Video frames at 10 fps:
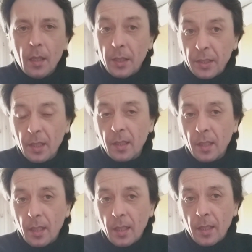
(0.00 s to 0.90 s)
Итак,
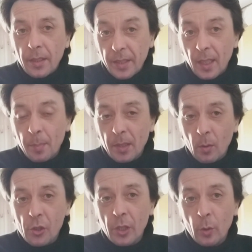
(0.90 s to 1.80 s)
я
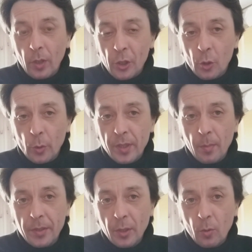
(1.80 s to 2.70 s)
продолжаю начатую
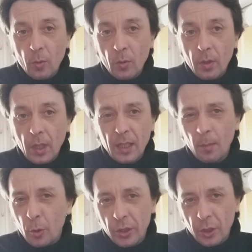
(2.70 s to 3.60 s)
тематику. Она
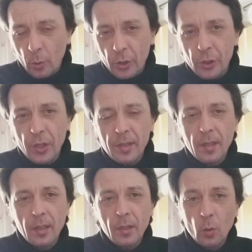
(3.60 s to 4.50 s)
будет не очень
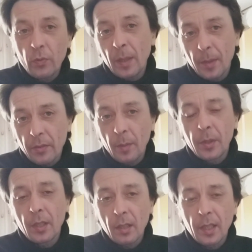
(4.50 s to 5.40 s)
часто, но время от
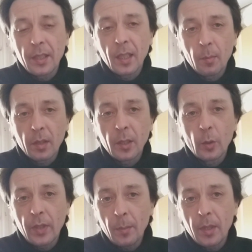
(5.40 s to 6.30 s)
времени, когда я
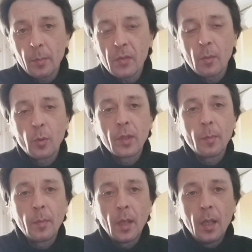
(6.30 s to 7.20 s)
обладаю временем
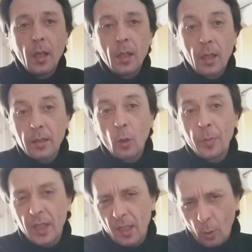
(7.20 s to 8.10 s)
свободным, когда у
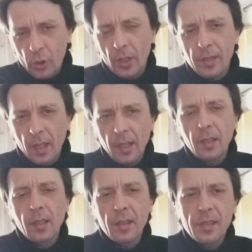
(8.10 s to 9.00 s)
меня хорошее
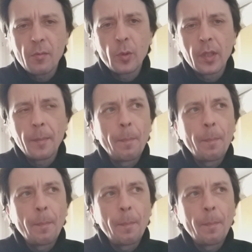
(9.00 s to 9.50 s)
настроение, как сегодня.